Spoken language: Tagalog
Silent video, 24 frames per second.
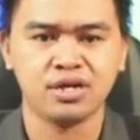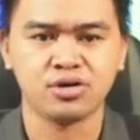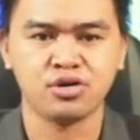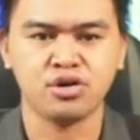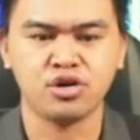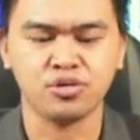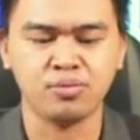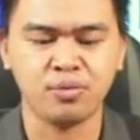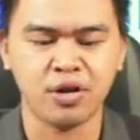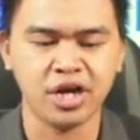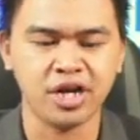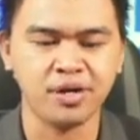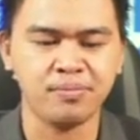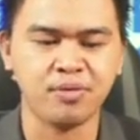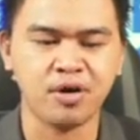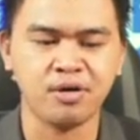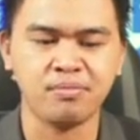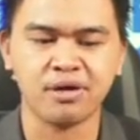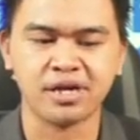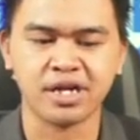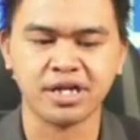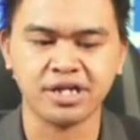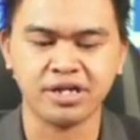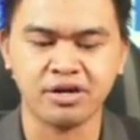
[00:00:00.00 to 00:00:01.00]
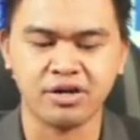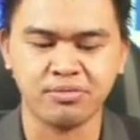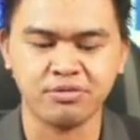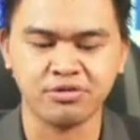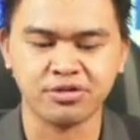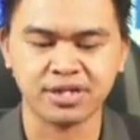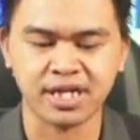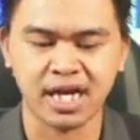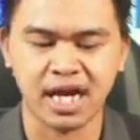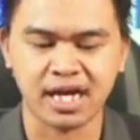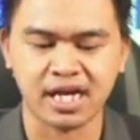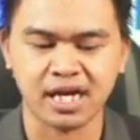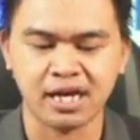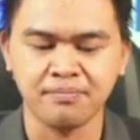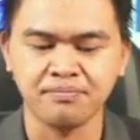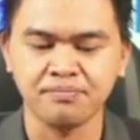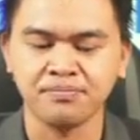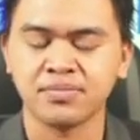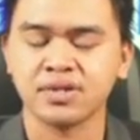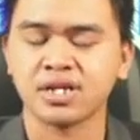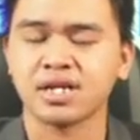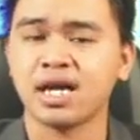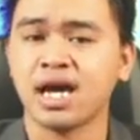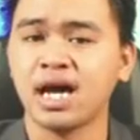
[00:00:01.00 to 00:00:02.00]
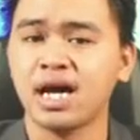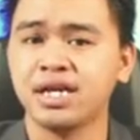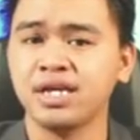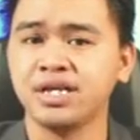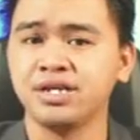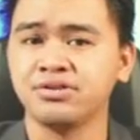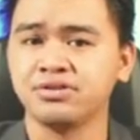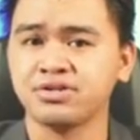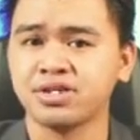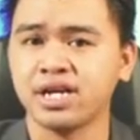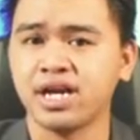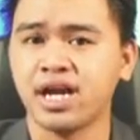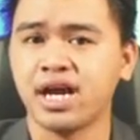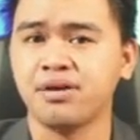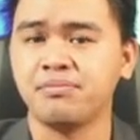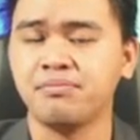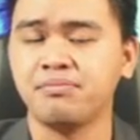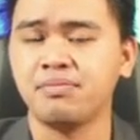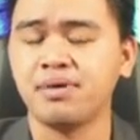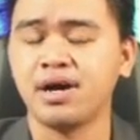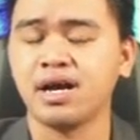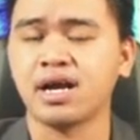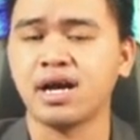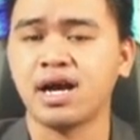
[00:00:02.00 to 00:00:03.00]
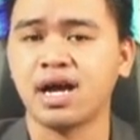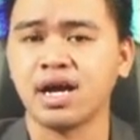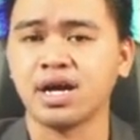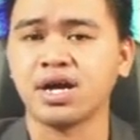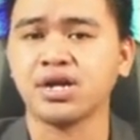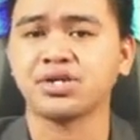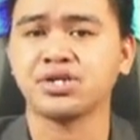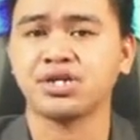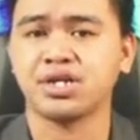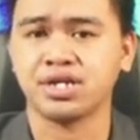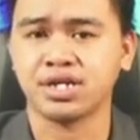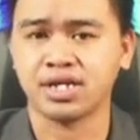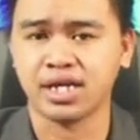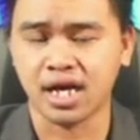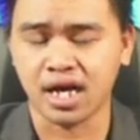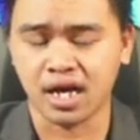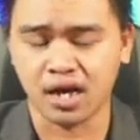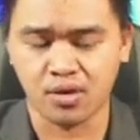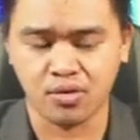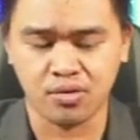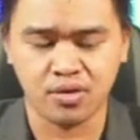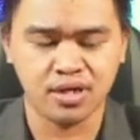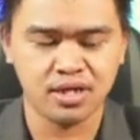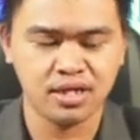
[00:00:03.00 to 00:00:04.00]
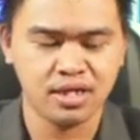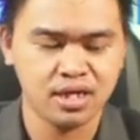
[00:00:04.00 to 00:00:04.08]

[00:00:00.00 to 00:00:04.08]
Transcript: good morning po Maradyo Buntag kanin yung tanan mga kasyagaw